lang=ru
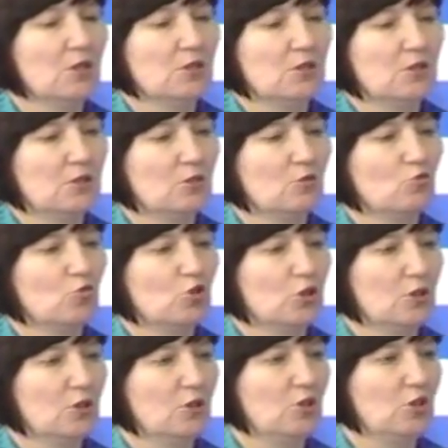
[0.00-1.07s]
Здесь ты уже
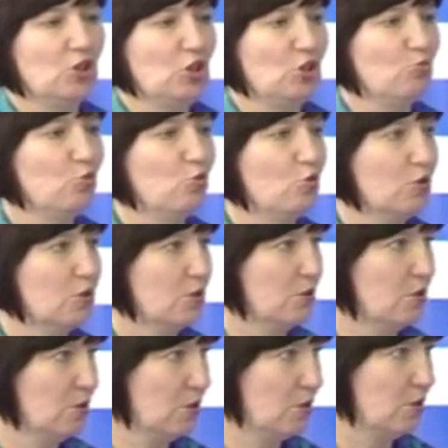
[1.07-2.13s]
не бог,
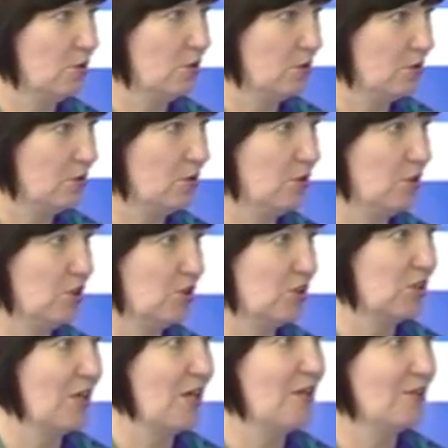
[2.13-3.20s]
не, не
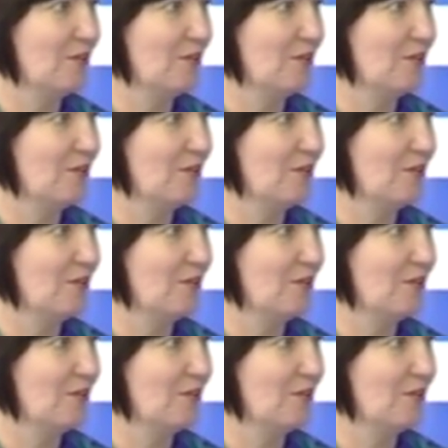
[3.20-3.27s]
царь,